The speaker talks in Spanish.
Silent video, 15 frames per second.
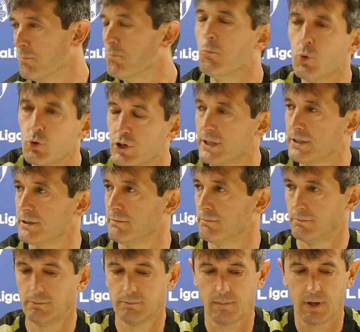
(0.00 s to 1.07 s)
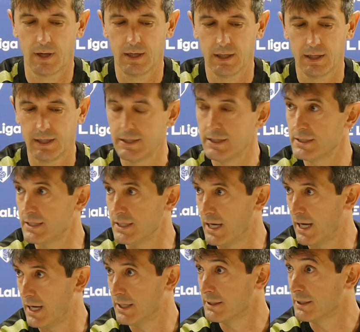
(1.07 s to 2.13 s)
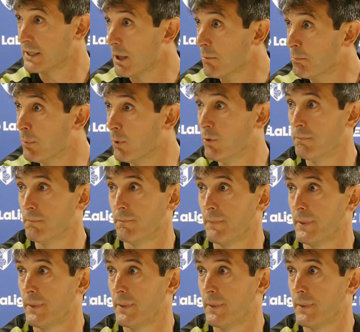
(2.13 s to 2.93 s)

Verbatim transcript: Muchas. Si tiempo,